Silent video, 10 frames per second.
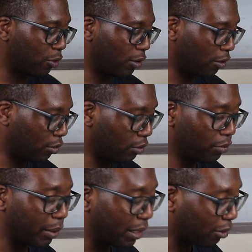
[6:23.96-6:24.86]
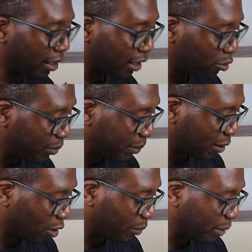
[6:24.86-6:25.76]
dans le pas dans l'anatomie
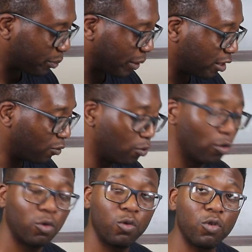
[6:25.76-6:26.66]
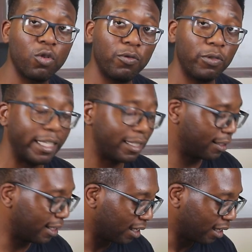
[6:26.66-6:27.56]
mais dans la perspective dans tout ce que vous
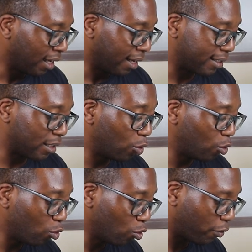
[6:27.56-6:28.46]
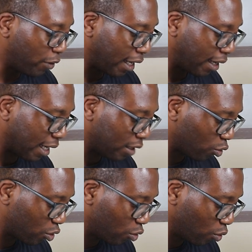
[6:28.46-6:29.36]
dessinez, c'est de toujours faire
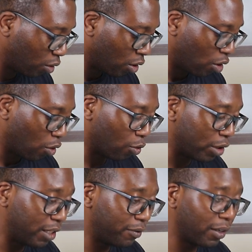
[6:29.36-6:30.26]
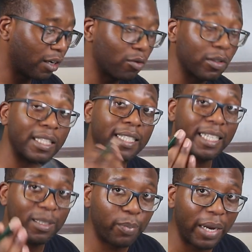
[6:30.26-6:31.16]
attention aux différents
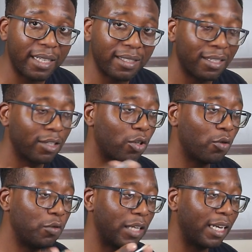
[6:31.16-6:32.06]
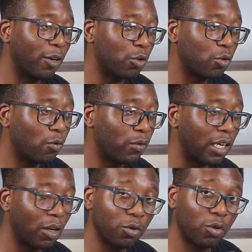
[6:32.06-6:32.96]
espaces que vous allez
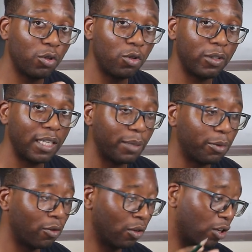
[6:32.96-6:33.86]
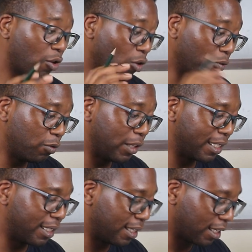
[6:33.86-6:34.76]
retrouver entre deux éléments. Quand vous
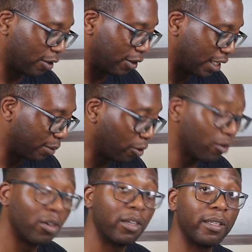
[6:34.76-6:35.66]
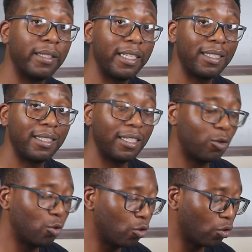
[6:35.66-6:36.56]
dessinez un élément,
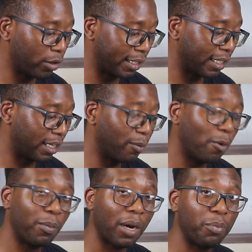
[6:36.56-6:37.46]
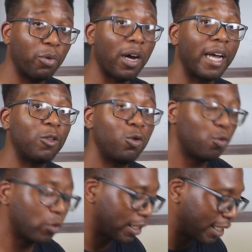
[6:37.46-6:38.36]
dessinez toujours cet élément par rapport à
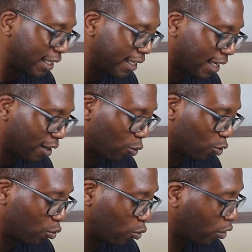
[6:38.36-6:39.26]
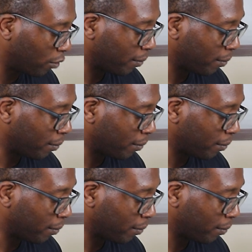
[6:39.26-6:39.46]
tout ce qu'il y a autour.